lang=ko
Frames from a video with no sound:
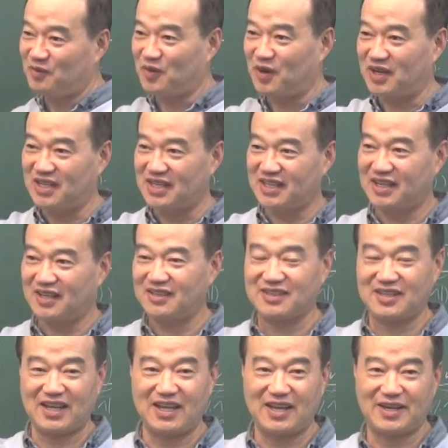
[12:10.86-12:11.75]
원리라
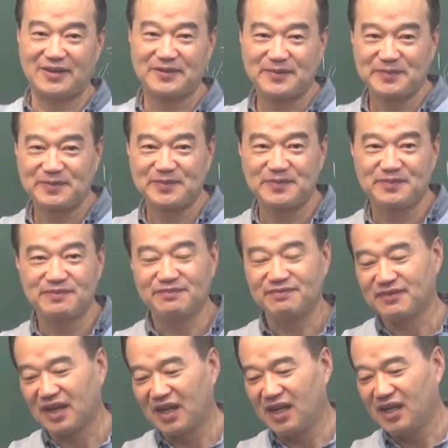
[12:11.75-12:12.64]
그래.
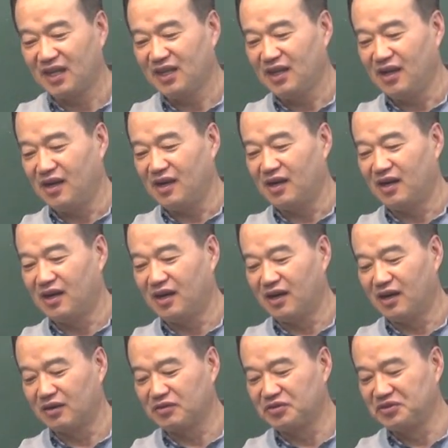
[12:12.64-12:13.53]

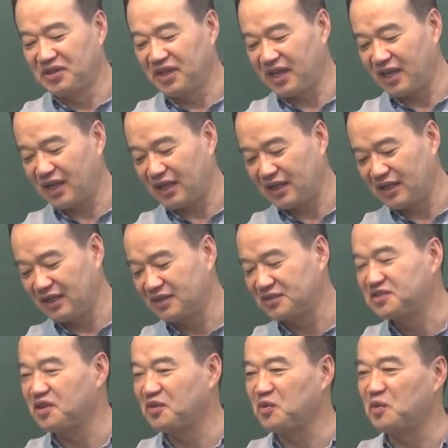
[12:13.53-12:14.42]
어, 군대에
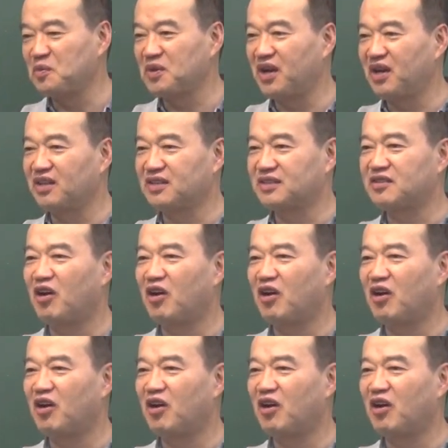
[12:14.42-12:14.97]
있어 보면